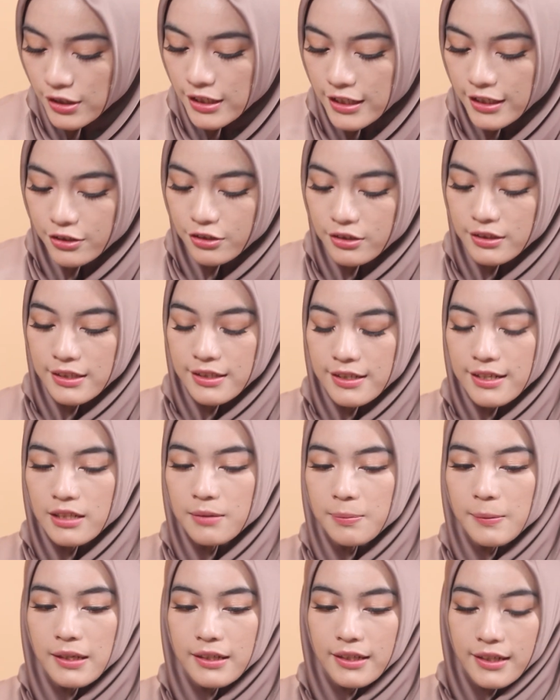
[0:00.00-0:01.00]
Dan kita tinggal
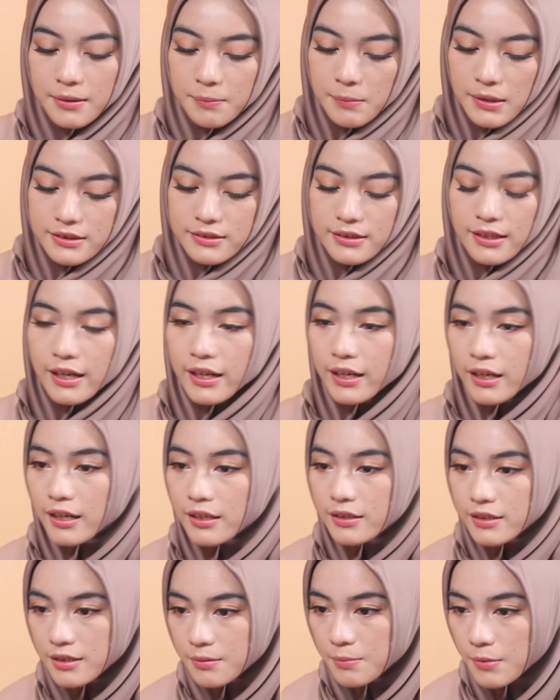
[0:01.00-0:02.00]
pakai
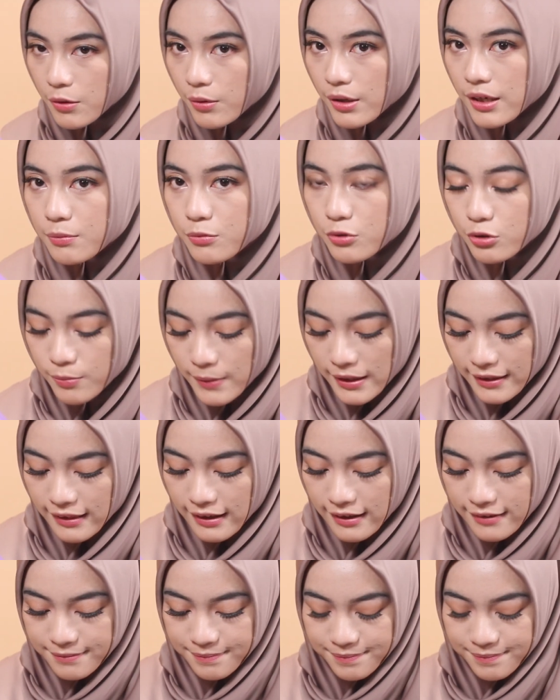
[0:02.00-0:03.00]
maskara di bawah bulu mata.